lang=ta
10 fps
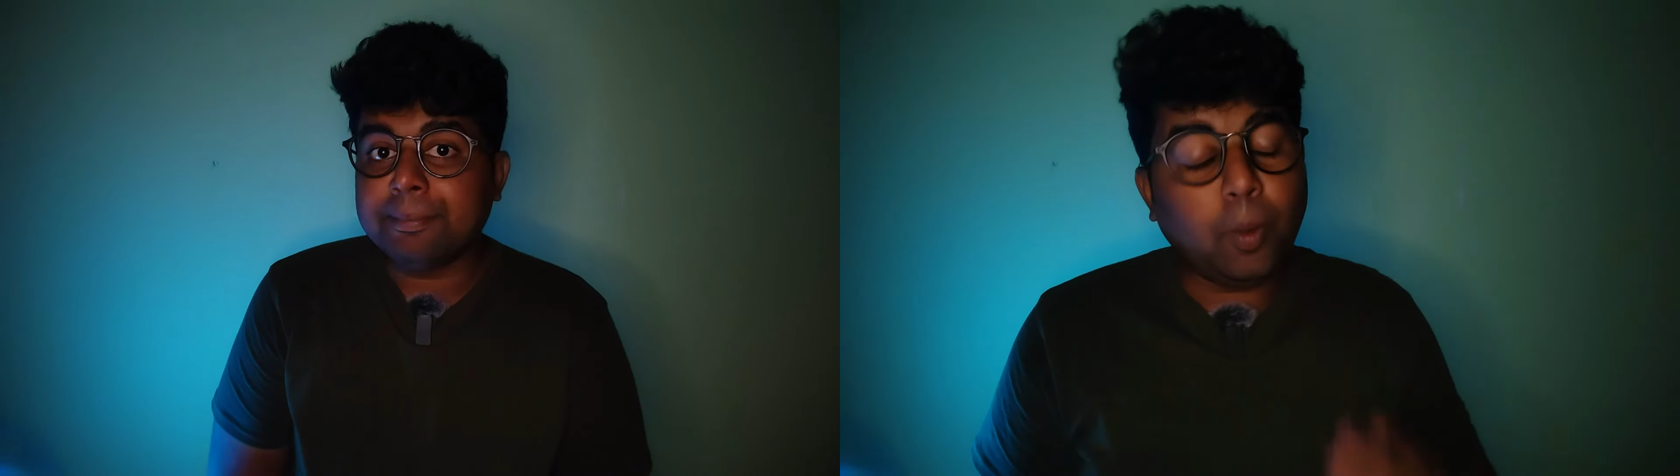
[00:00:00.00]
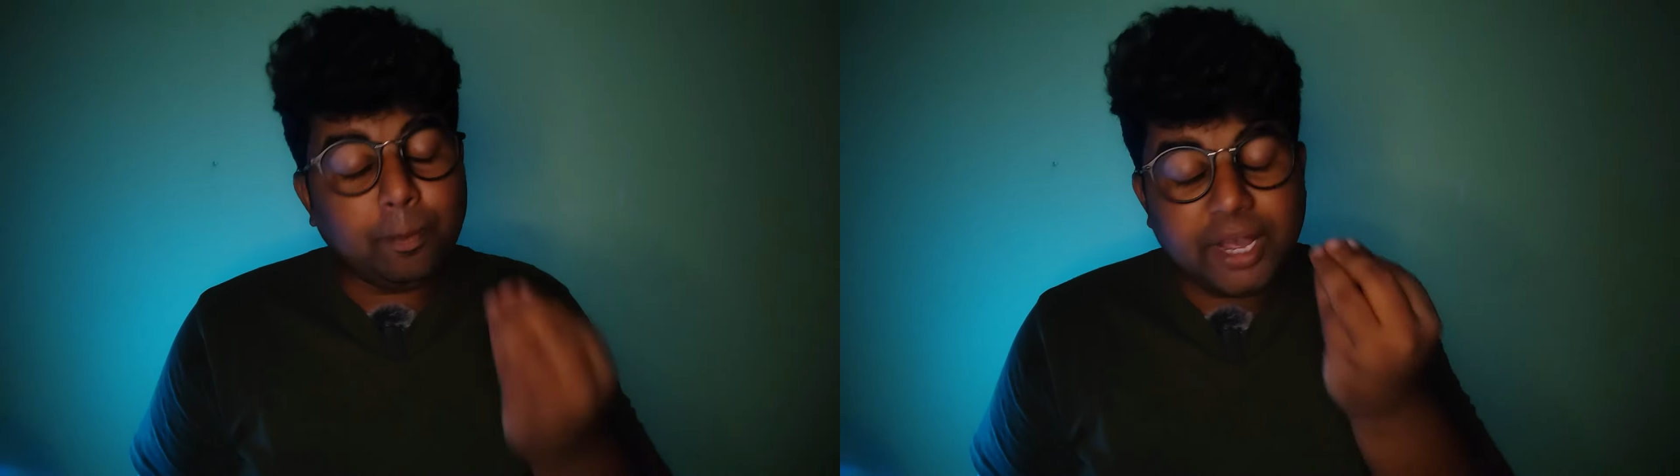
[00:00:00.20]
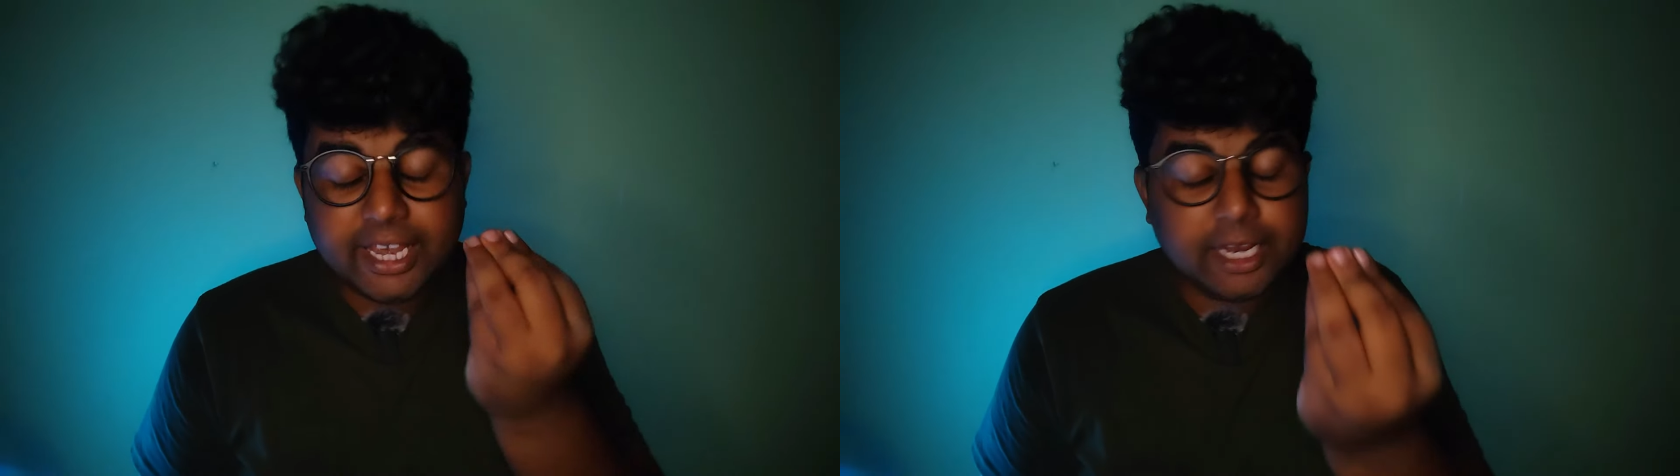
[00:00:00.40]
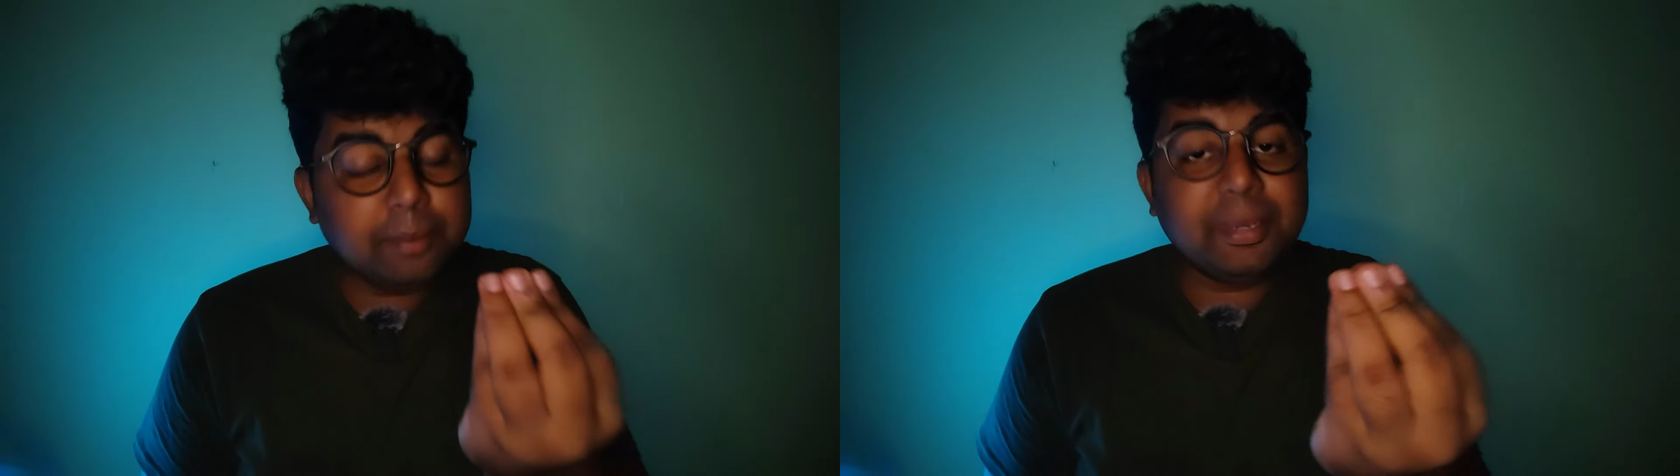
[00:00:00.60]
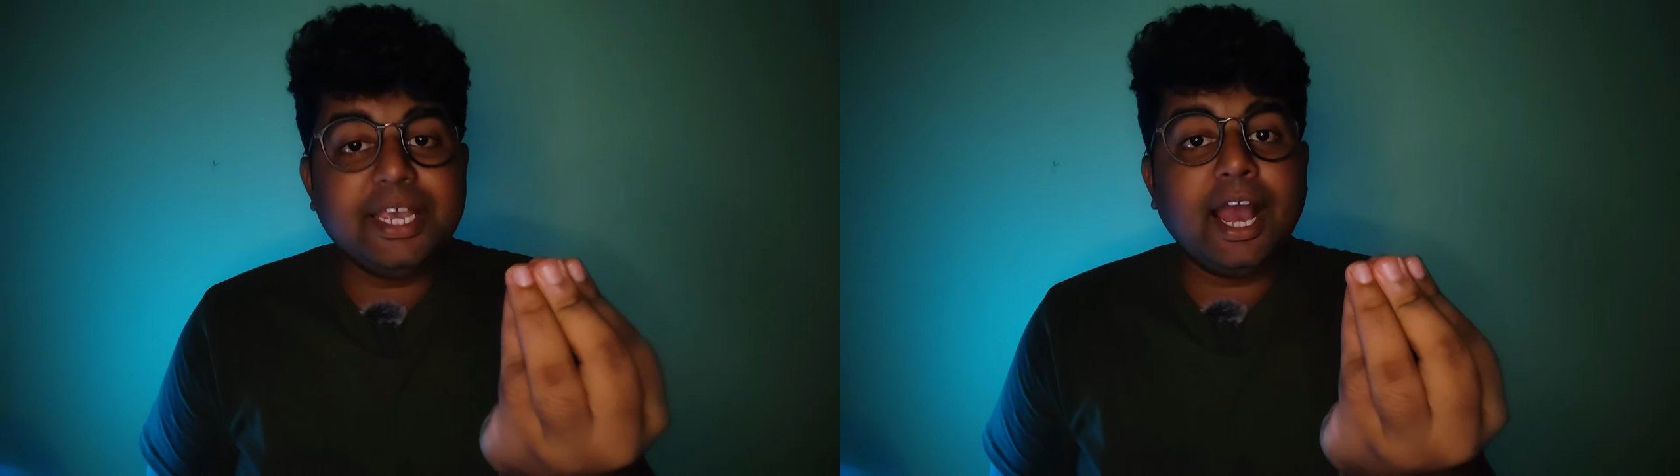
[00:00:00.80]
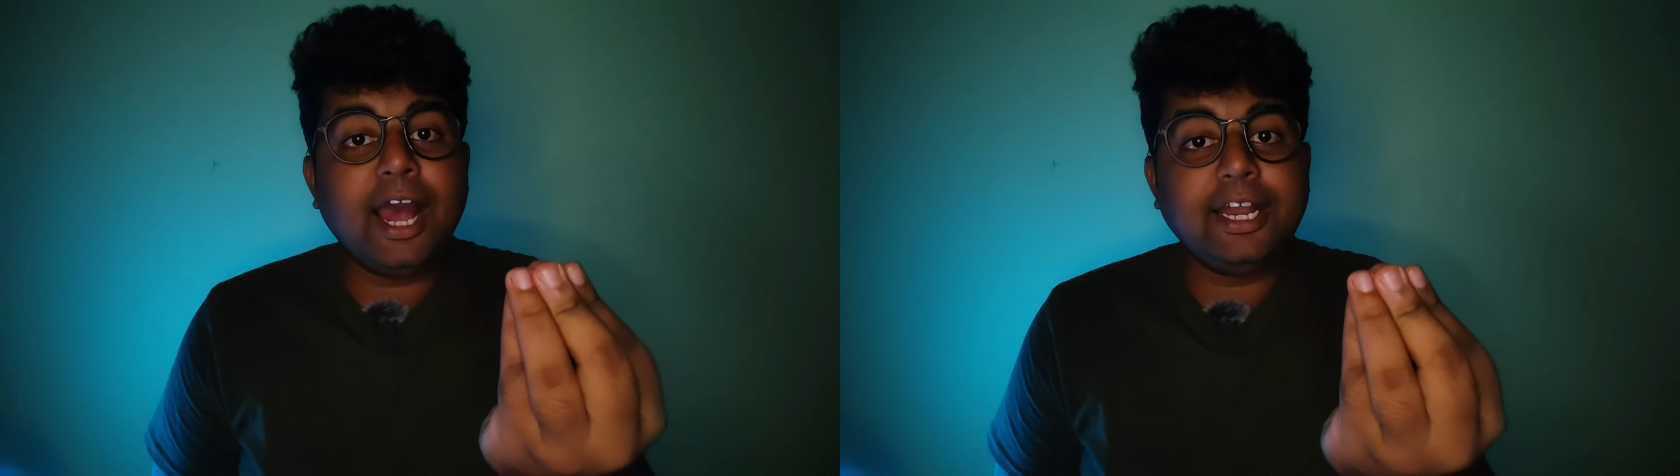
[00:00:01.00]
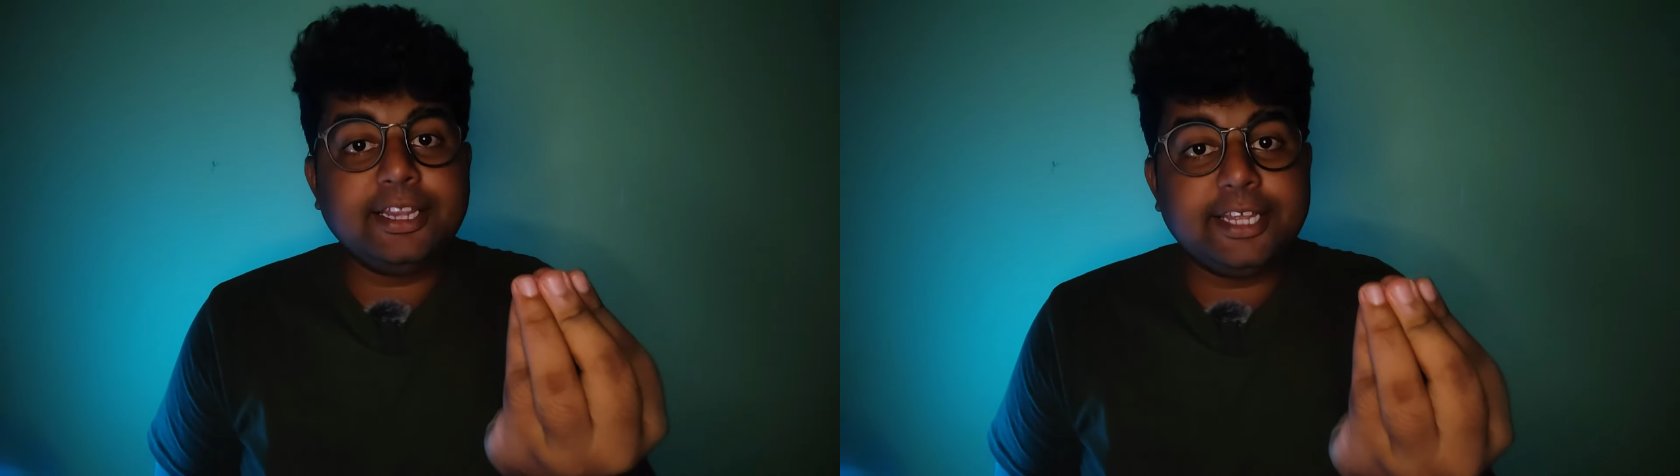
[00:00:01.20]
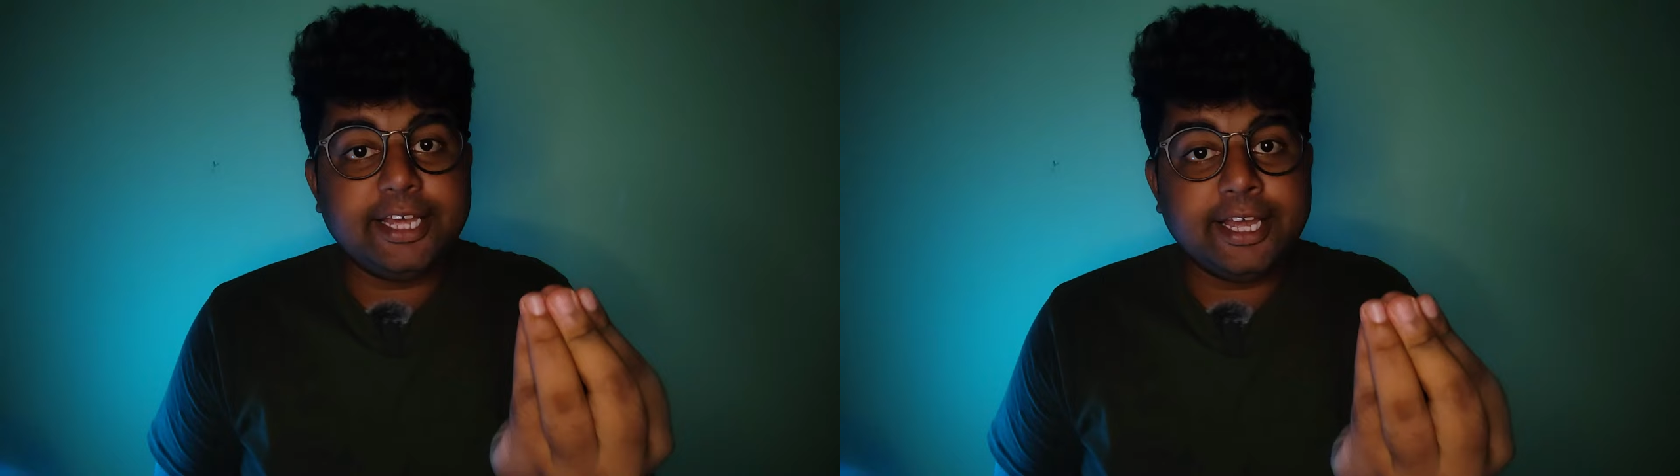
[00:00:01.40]
ரொம்ப
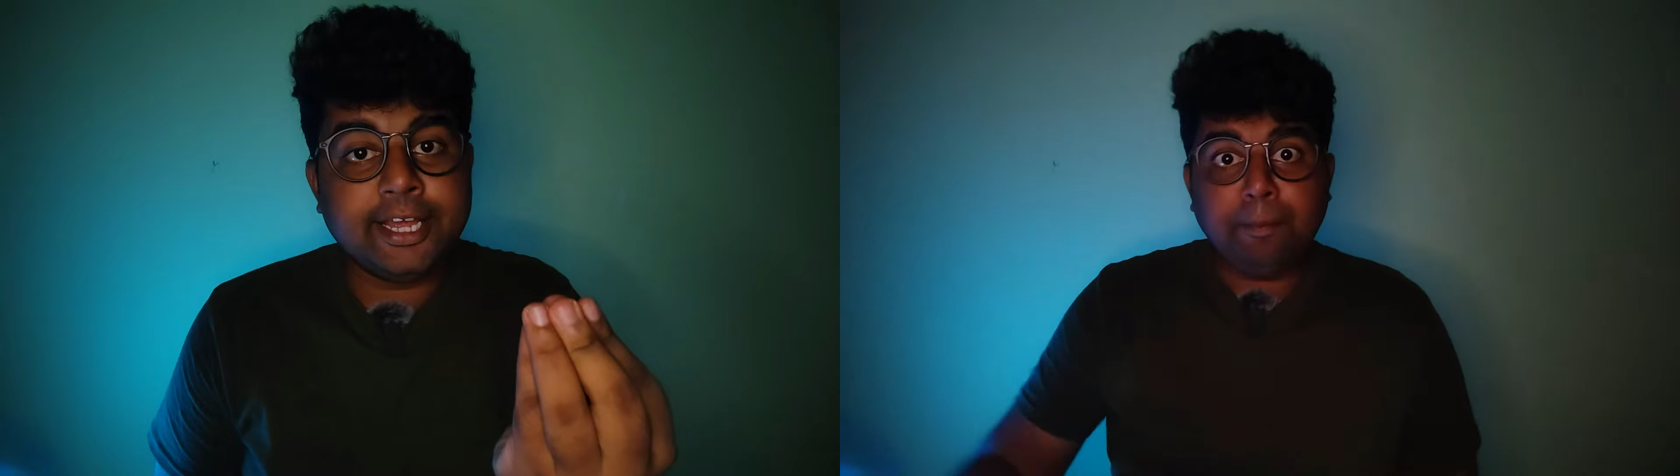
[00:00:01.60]
இனிமையானது